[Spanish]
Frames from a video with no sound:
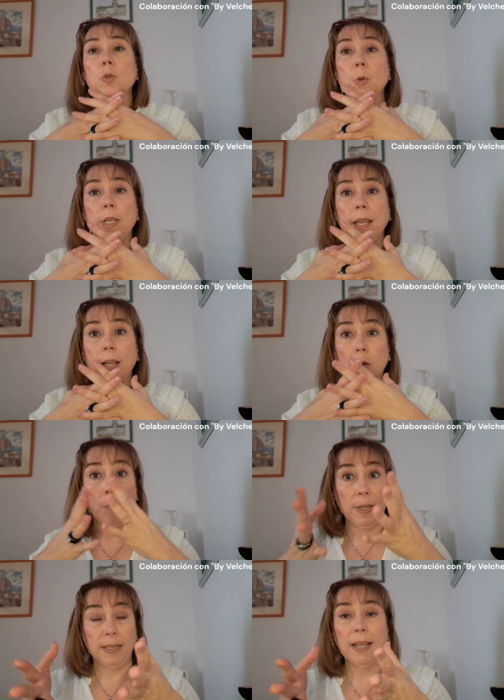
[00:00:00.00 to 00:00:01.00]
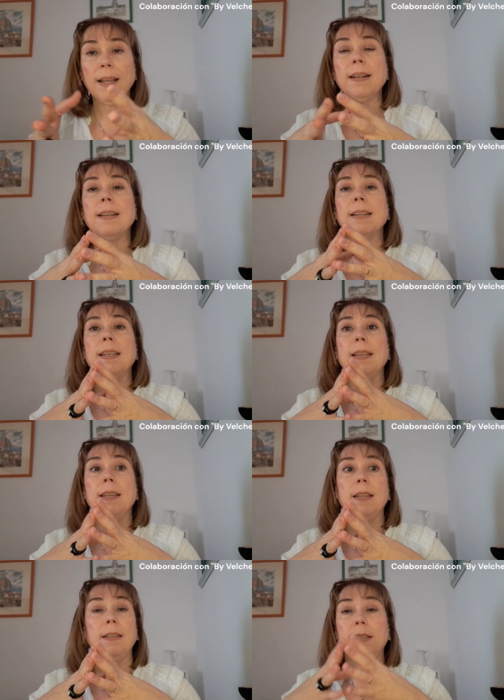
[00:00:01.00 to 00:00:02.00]
os voy a comentar
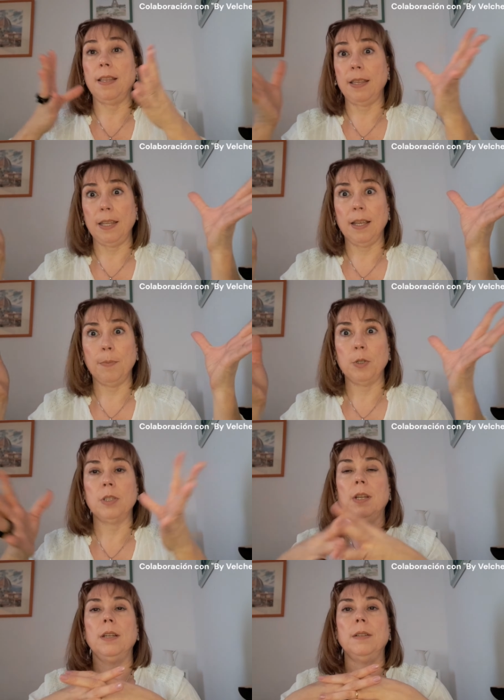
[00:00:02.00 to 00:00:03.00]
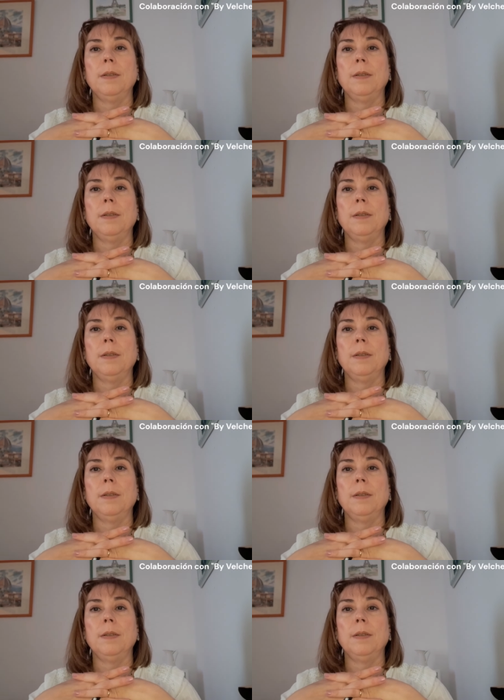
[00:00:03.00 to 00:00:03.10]
que se dedica pues a